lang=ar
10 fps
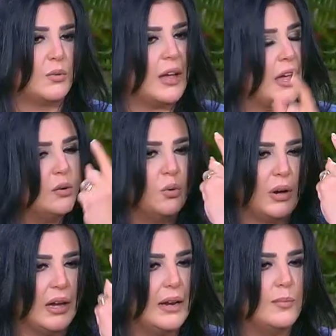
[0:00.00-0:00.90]
وكأنه
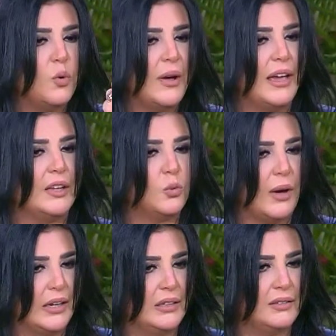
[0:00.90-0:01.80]
حلم واحد
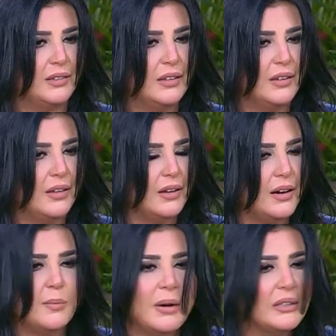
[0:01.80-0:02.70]
وحيد
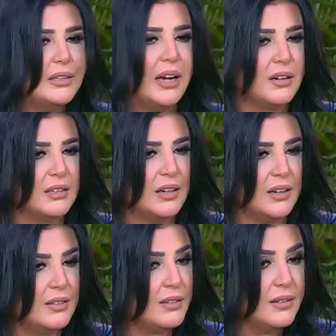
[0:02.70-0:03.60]
لما يضيع أنا
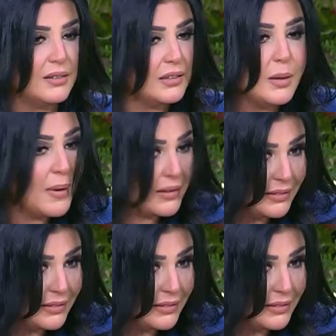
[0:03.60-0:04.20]
ضعت ده